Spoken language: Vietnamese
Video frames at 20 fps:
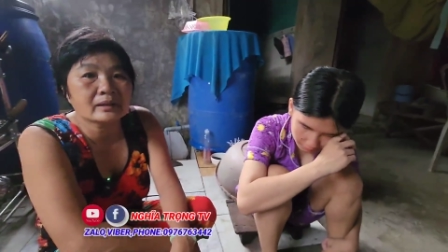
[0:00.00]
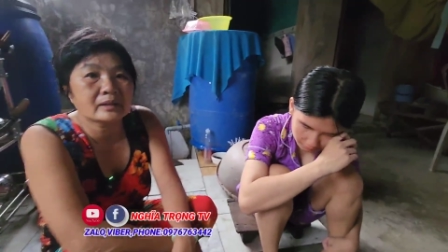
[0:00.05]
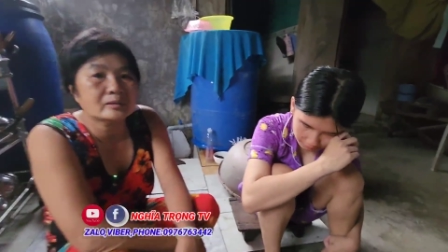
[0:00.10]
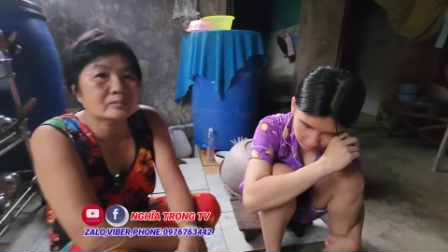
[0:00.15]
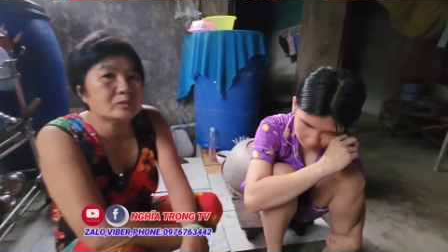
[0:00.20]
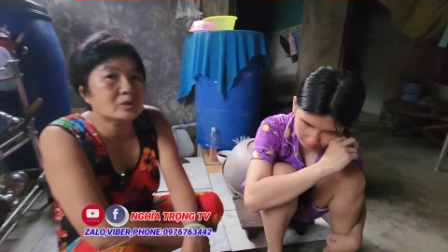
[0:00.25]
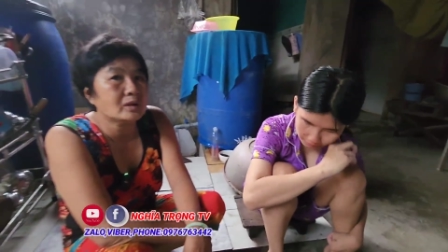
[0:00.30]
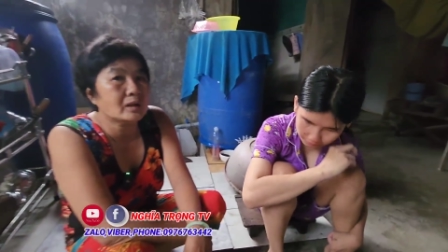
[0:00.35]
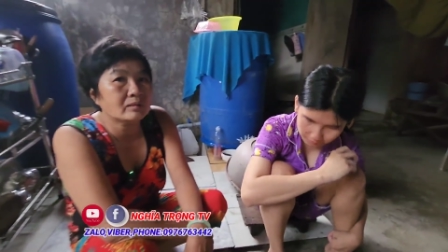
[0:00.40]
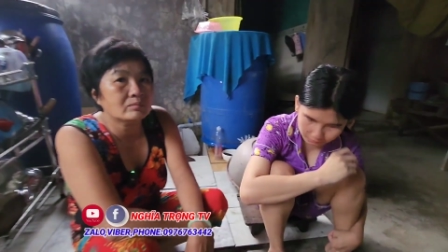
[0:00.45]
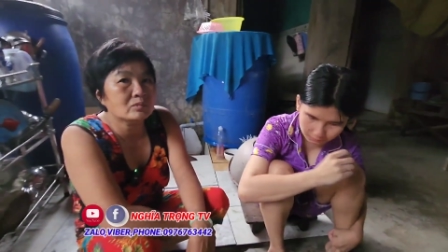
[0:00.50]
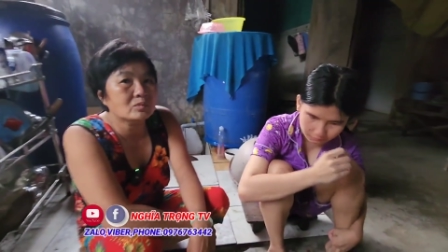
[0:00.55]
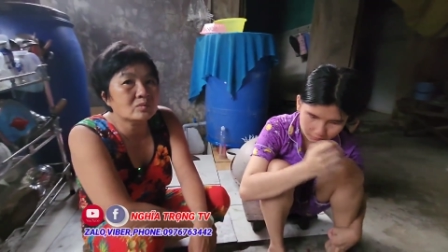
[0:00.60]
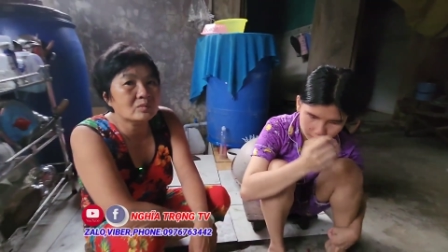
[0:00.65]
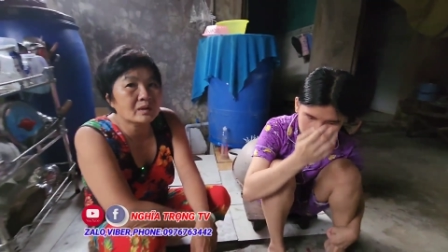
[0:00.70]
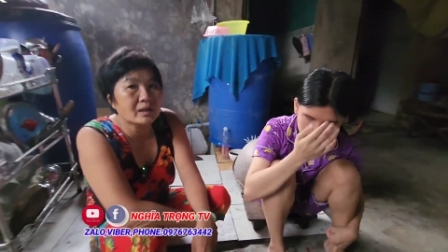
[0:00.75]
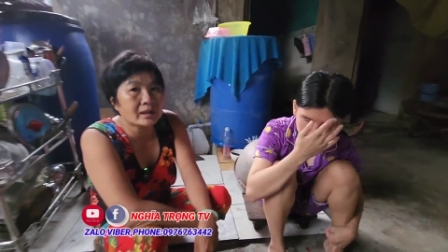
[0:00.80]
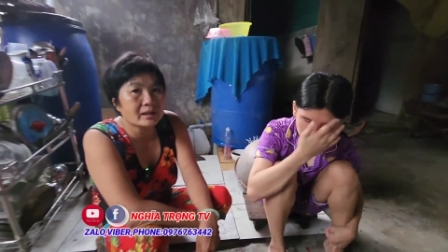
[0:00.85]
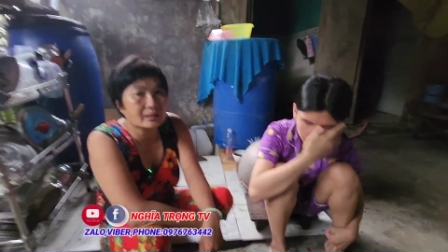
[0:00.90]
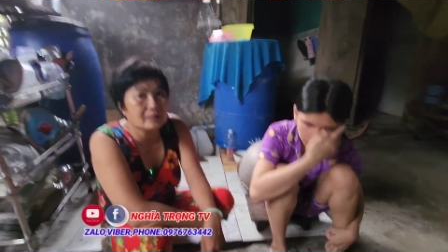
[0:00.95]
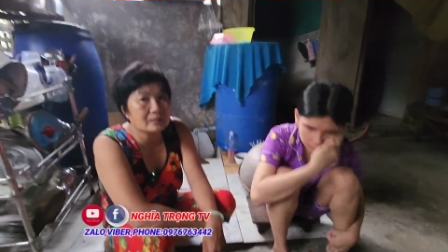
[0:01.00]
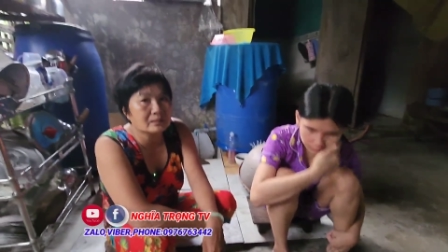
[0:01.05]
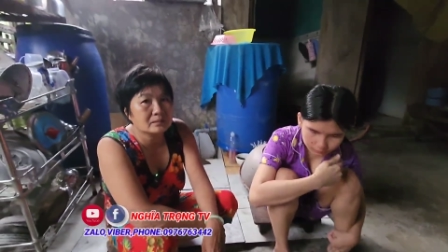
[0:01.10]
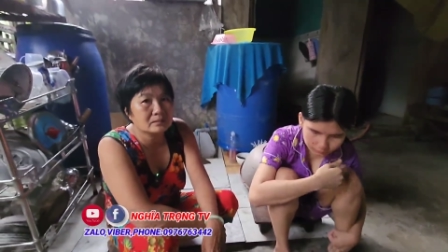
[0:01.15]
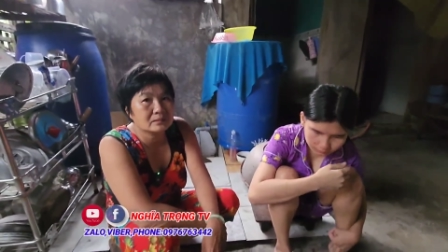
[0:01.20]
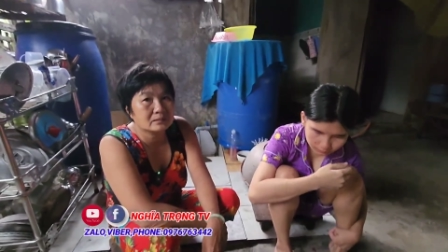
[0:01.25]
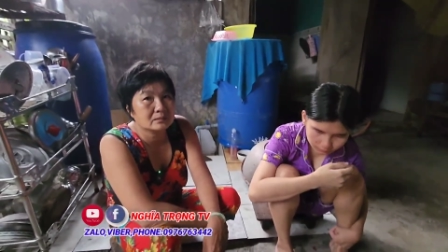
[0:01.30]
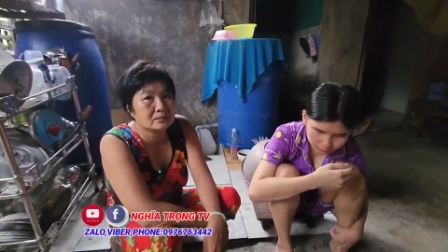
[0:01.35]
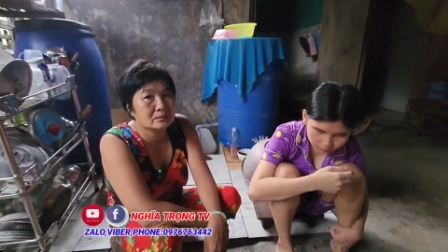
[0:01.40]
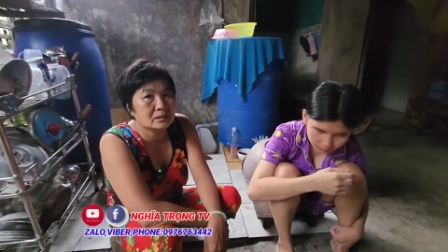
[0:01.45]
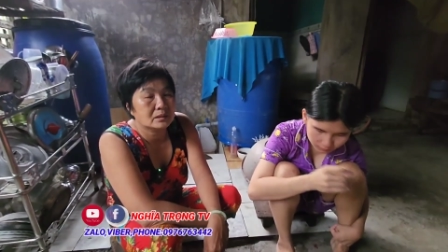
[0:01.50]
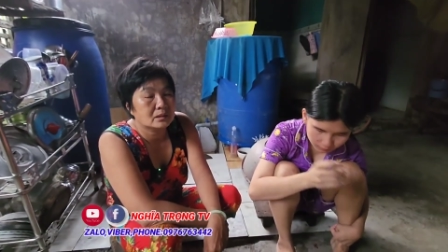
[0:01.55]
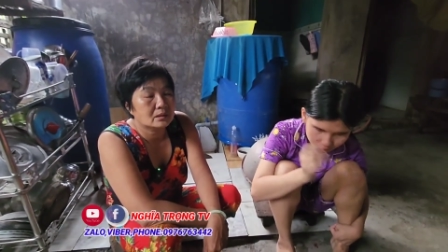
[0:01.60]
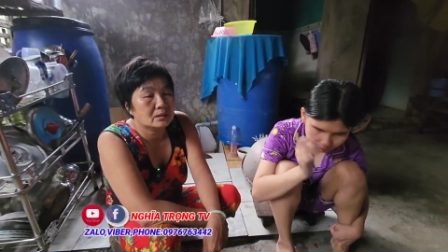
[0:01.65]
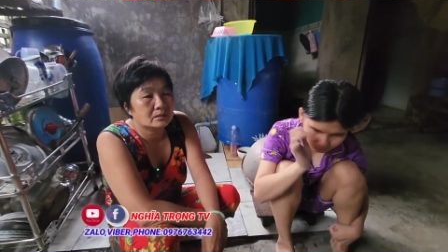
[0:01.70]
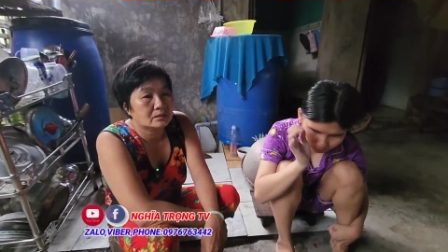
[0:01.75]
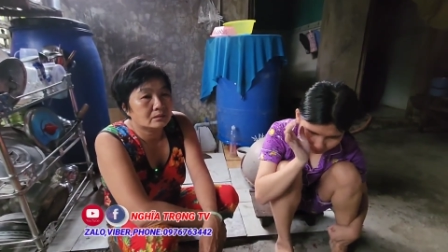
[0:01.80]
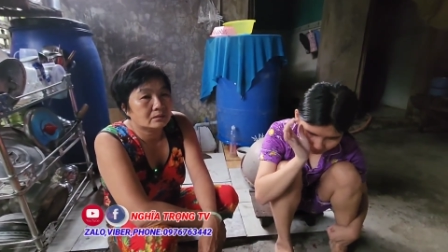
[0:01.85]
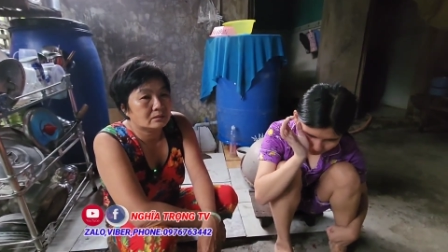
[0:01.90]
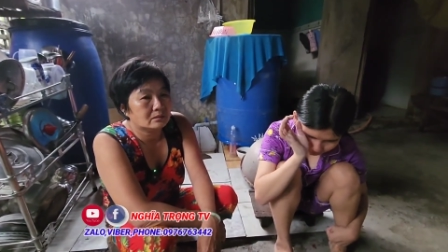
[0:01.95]
không thôi ấm quá ăn dạ
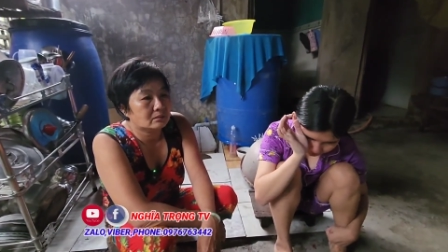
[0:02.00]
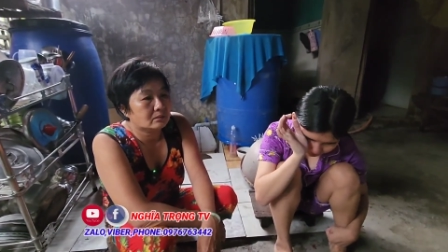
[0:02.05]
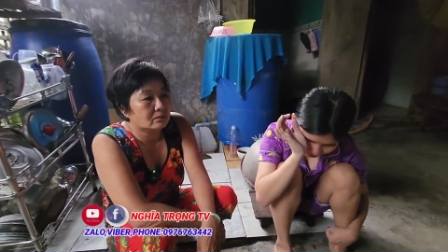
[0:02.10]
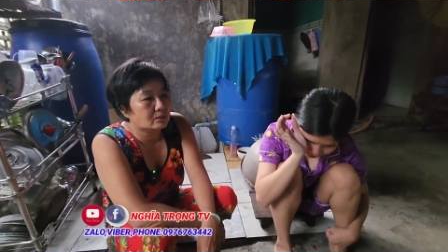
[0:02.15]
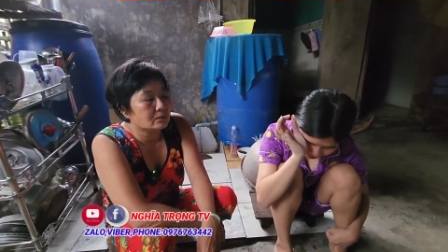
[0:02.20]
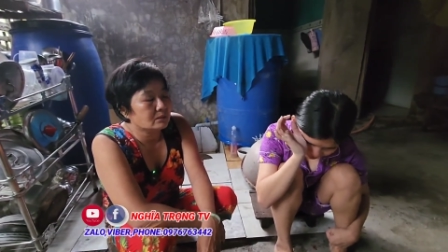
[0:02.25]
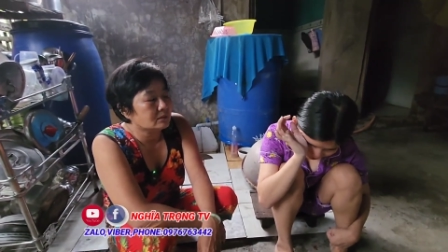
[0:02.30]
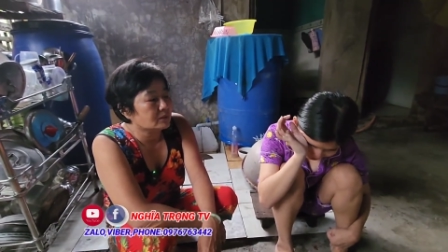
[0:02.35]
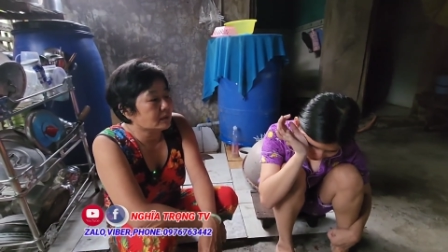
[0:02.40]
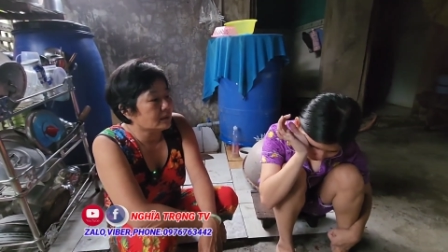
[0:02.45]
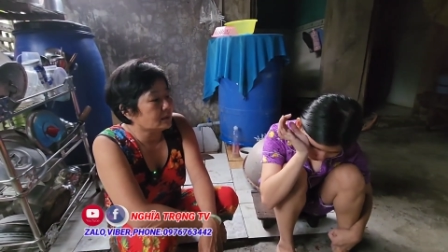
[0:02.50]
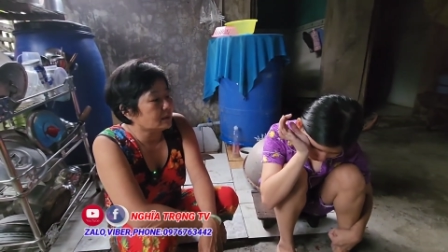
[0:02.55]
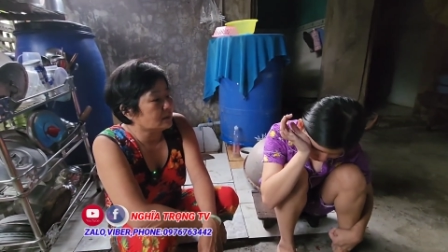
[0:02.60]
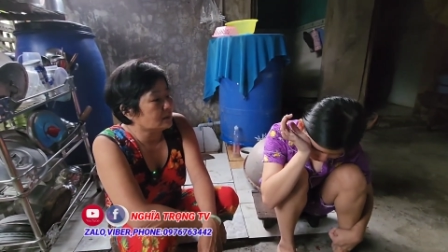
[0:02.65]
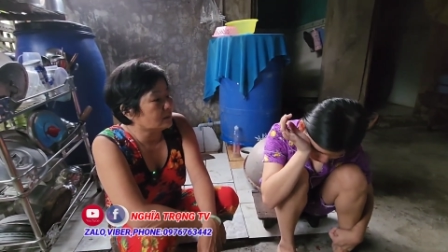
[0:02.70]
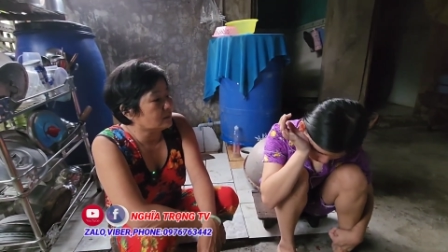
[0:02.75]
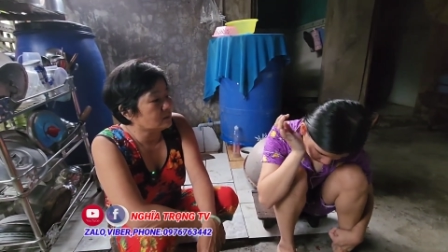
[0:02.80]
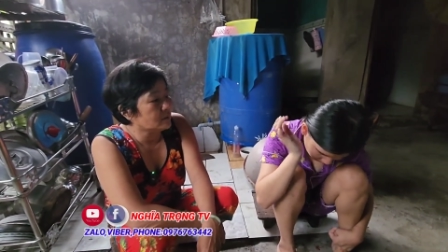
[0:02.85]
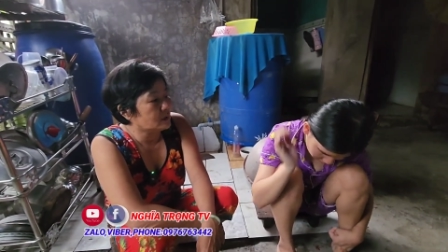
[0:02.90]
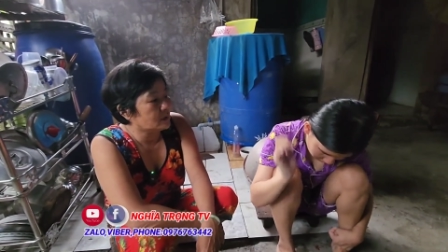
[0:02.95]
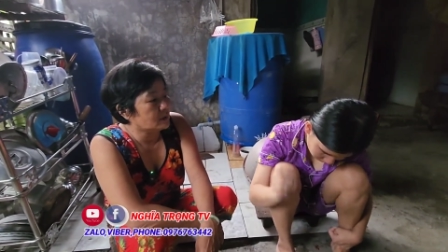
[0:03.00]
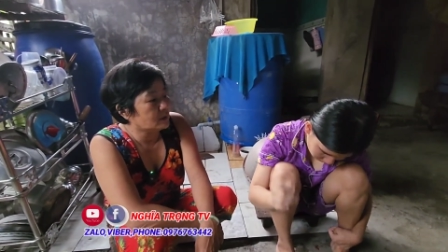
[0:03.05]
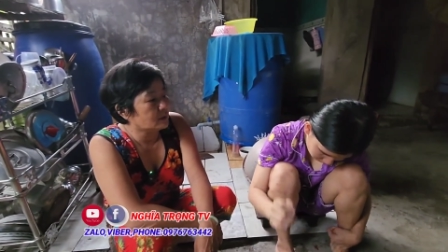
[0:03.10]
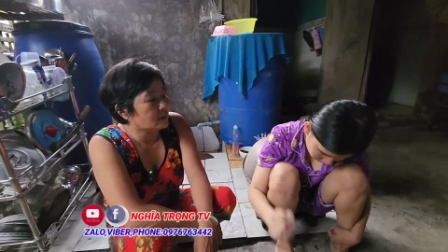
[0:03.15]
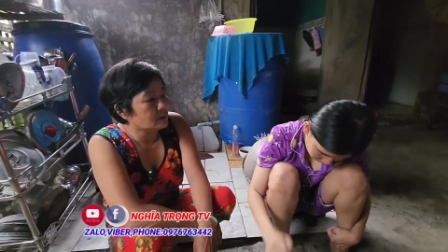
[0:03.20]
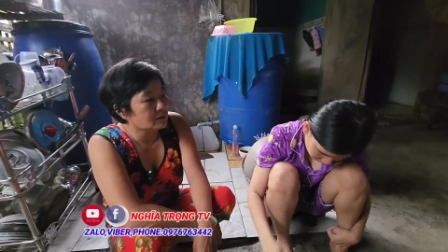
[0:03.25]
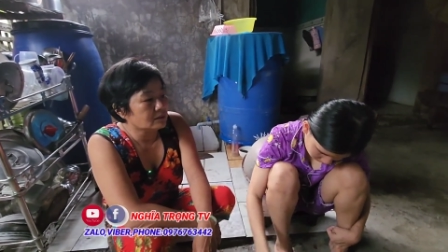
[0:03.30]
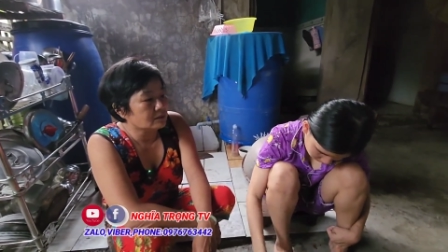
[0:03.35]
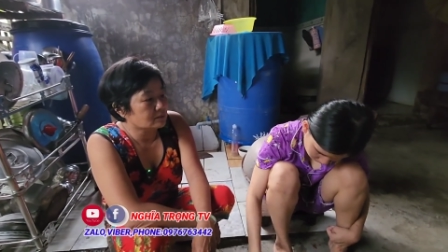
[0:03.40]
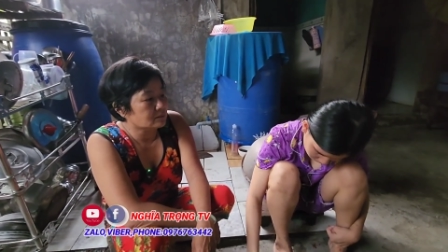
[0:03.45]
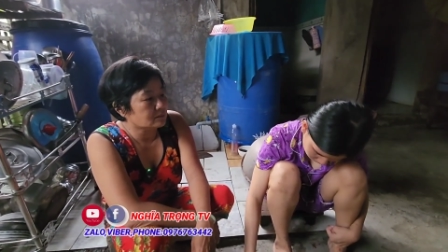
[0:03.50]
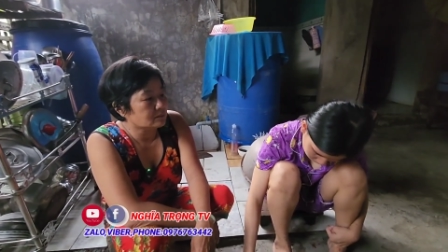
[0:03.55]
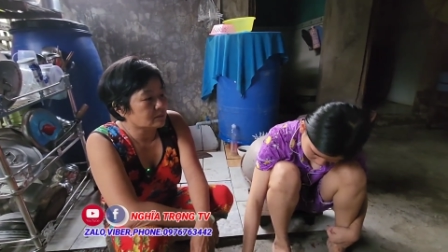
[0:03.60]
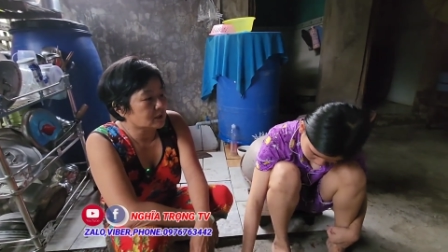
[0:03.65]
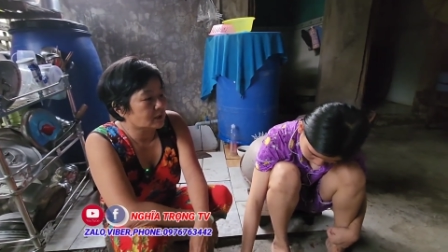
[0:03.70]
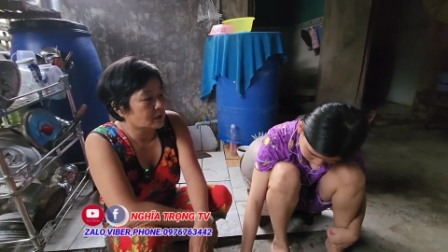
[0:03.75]
hồi đó đi cũng vậy đó dạ.